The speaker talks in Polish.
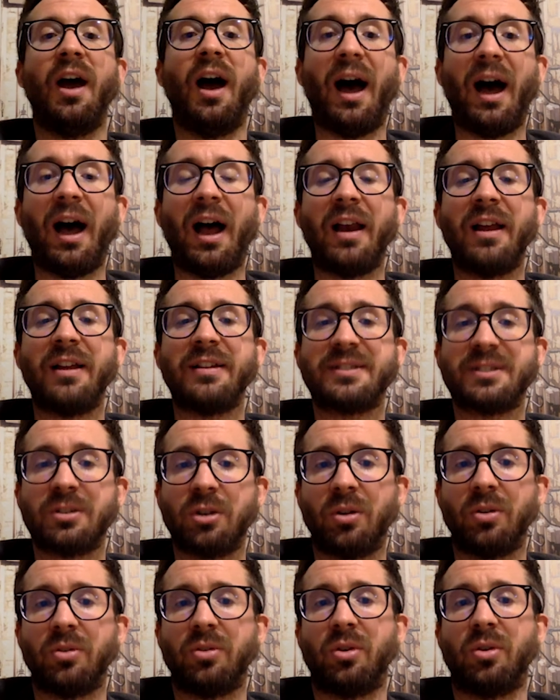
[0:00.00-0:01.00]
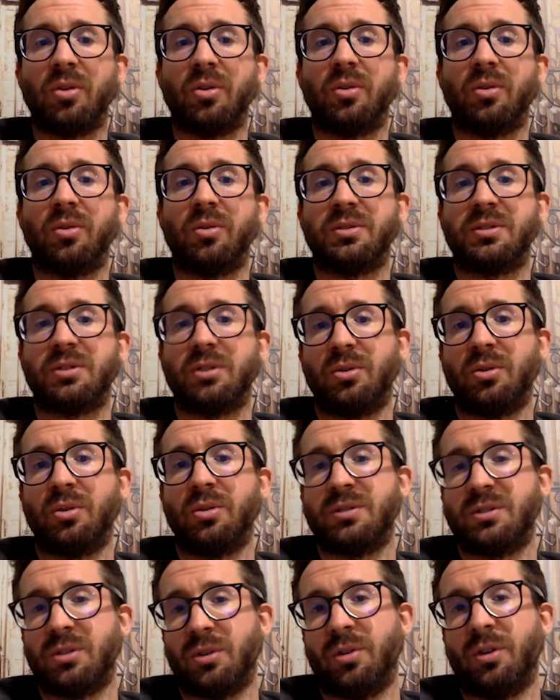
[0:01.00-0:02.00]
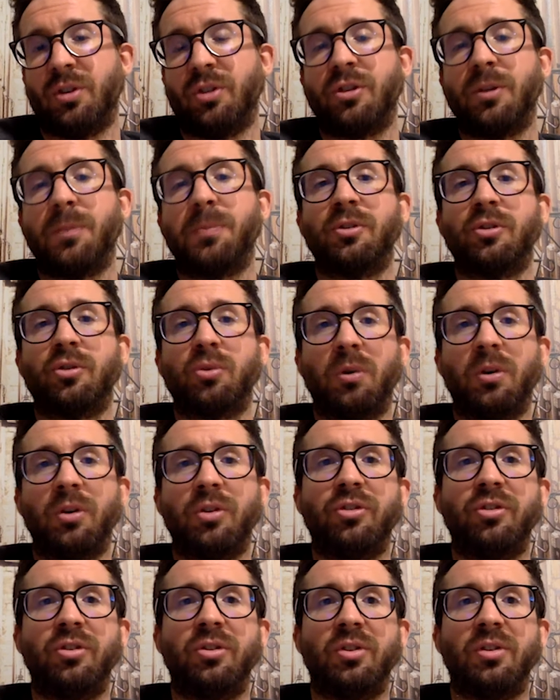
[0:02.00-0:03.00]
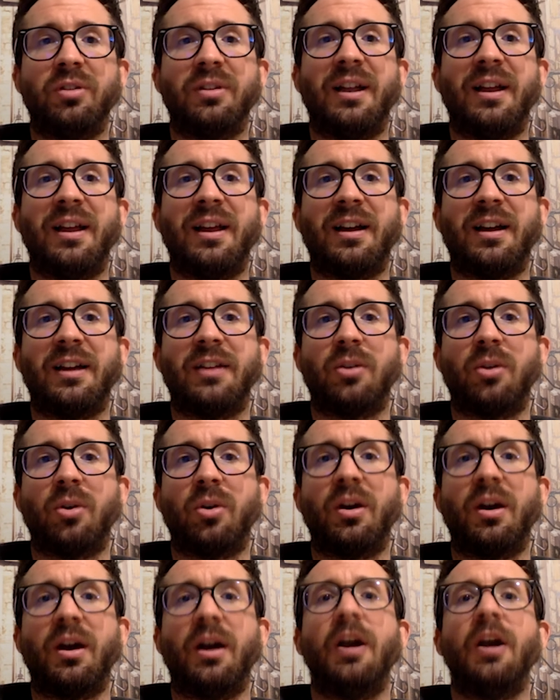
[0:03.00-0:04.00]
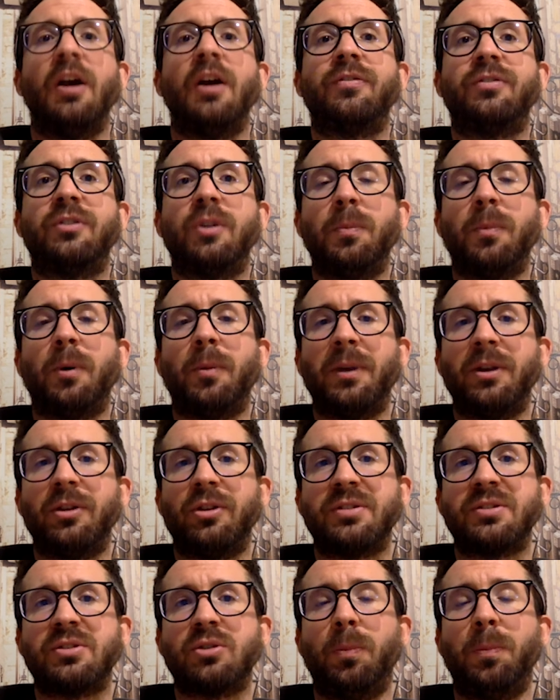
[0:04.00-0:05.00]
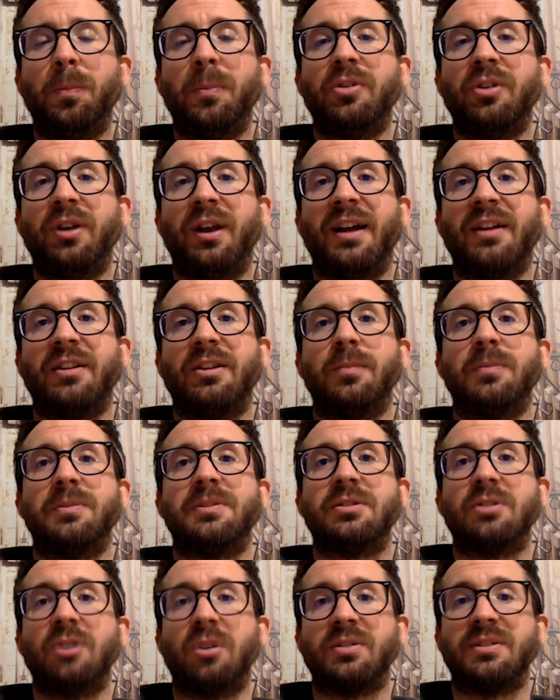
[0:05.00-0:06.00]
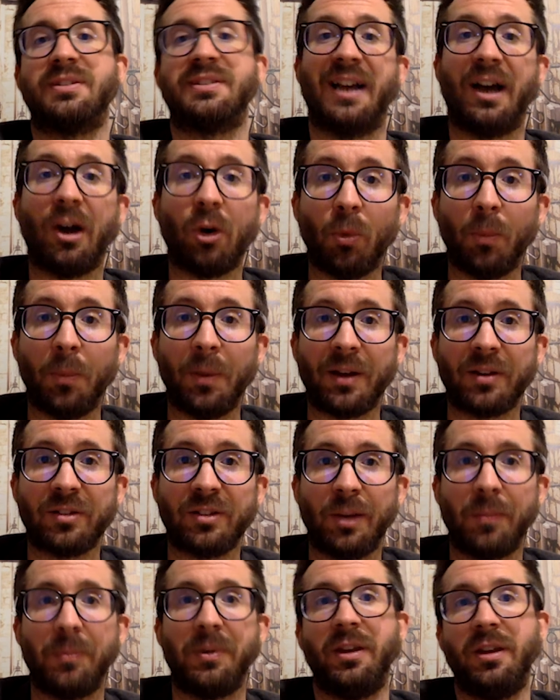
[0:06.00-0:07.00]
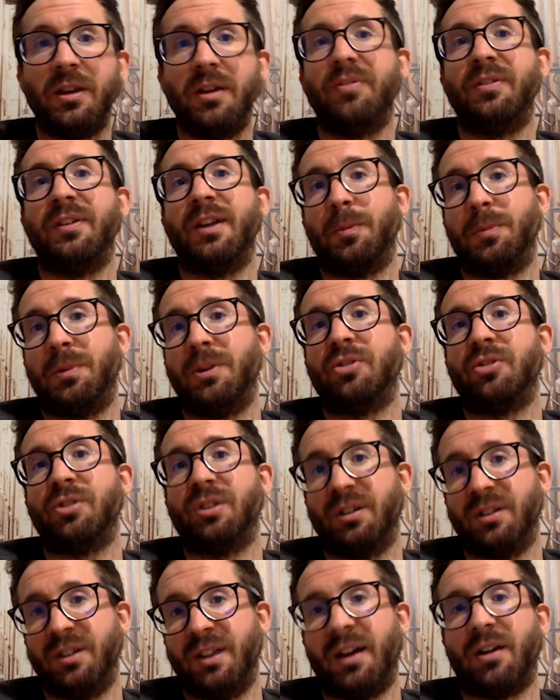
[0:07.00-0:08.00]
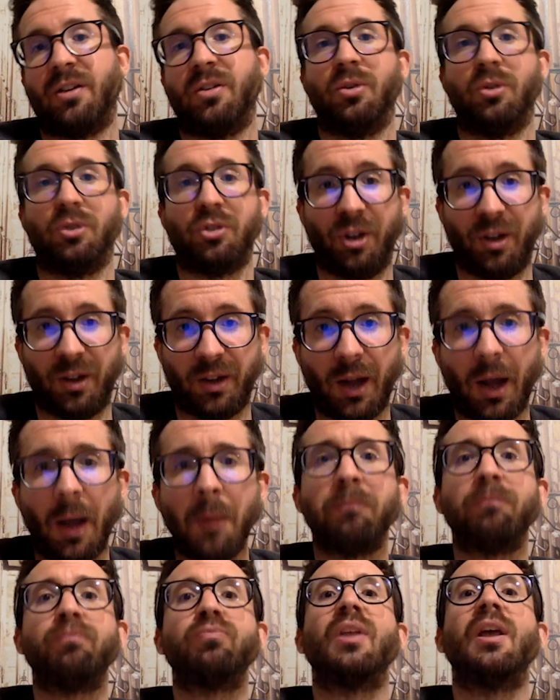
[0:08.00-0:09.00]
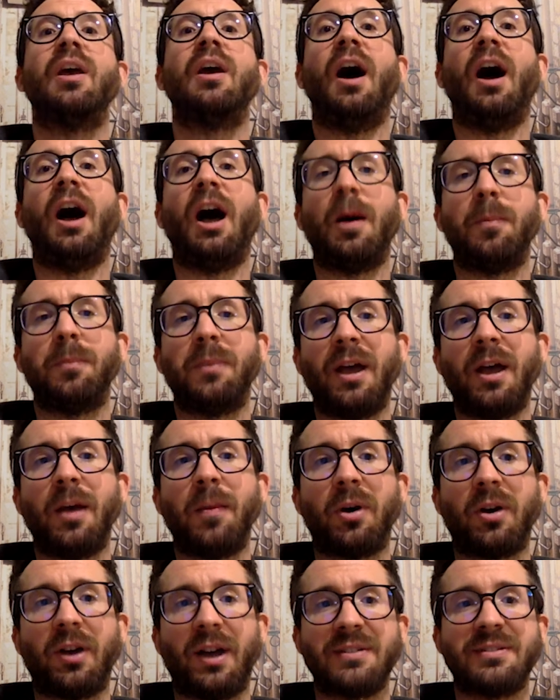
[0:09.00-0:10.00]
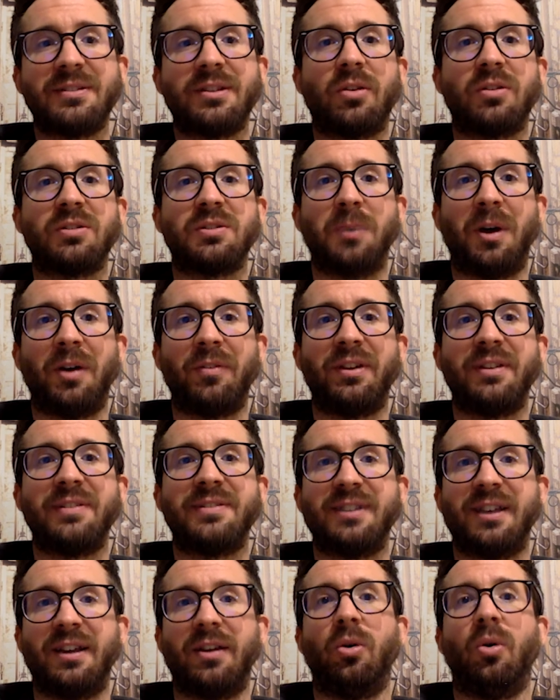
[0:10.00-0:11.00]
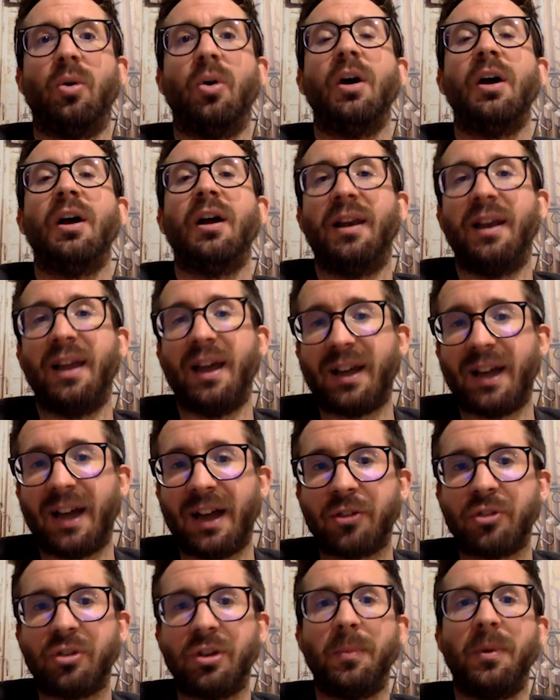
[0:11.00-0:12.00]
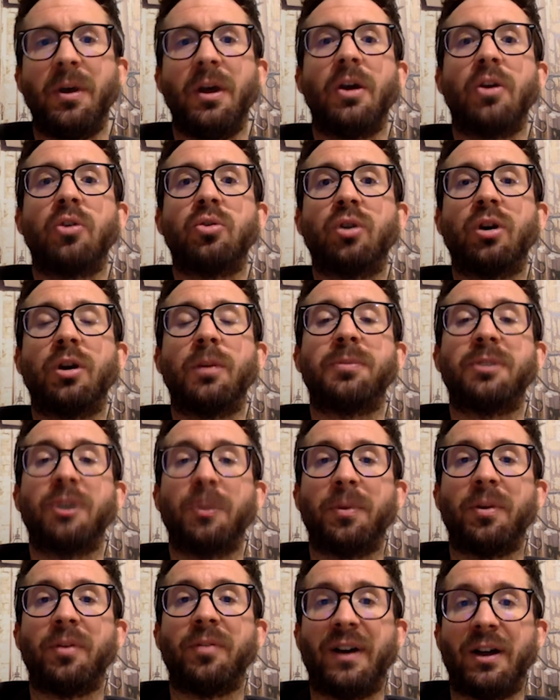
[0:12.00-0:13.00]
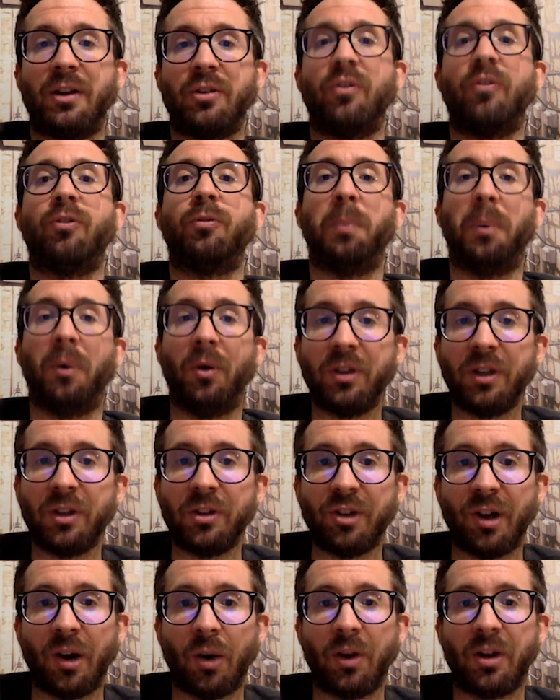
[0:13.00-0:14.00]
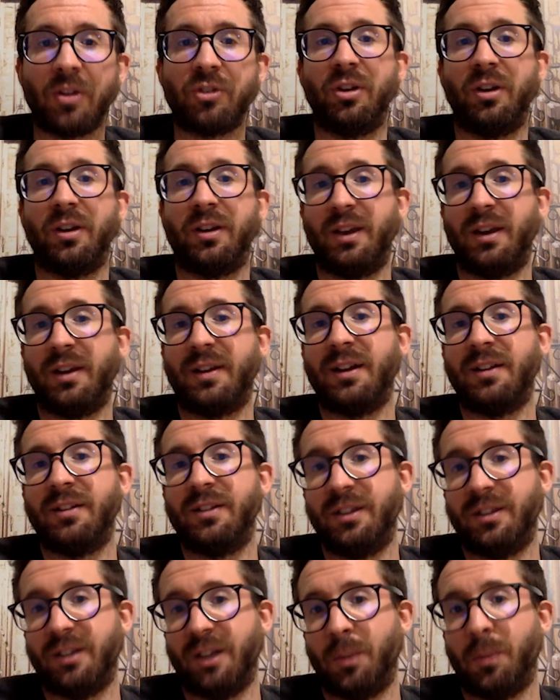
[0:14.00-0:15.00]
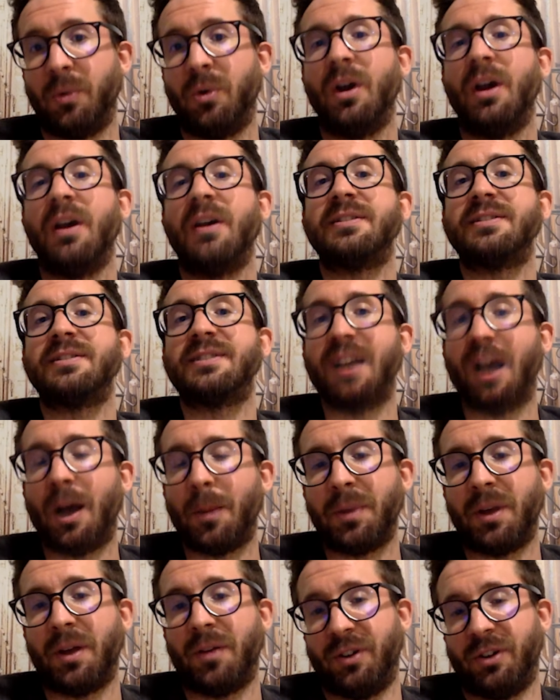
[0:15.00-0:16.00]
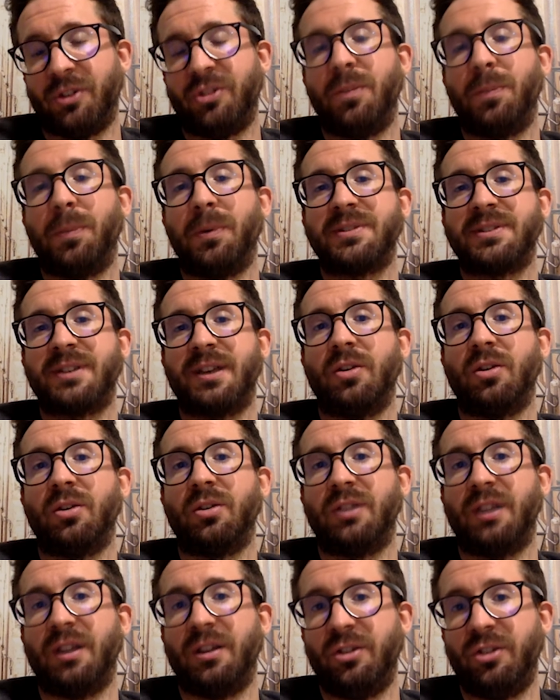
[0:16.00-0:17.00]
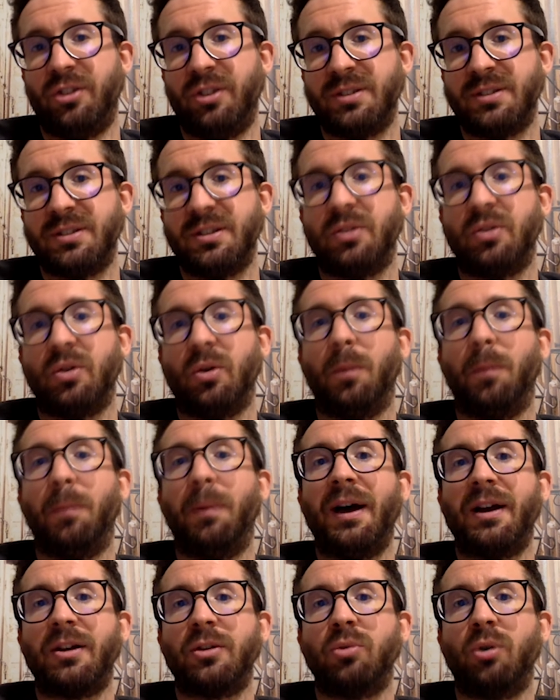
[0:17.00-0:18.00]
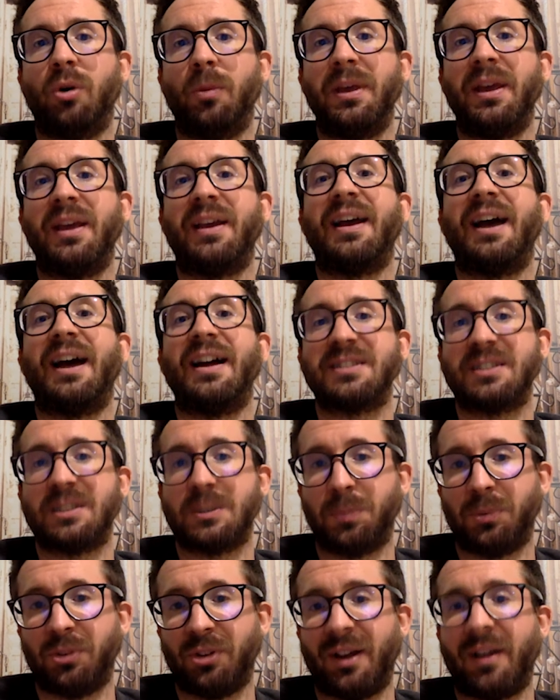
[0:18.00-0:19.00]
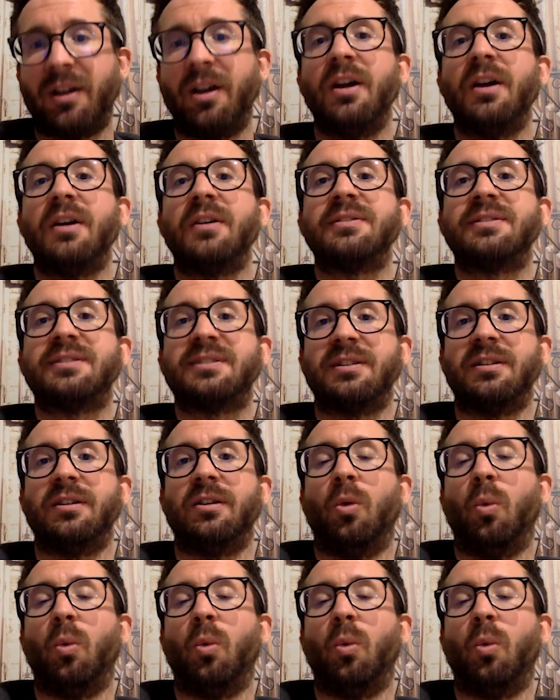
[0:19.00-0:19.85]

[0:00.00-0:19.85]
Ale co do, co do, co do jeszcze przyszłości, to daleka droga. W tym momencie skupmy się na tym, co za Hubertem i w najbliższych dniach go czeka a miałem okazję rozmawiać z jego lekarzem, który przeprowadził w poniedziałek, czyli kilka dni temu, zabieg właśnie polskiego tenisisty. To Bartłomiej Kacprzak z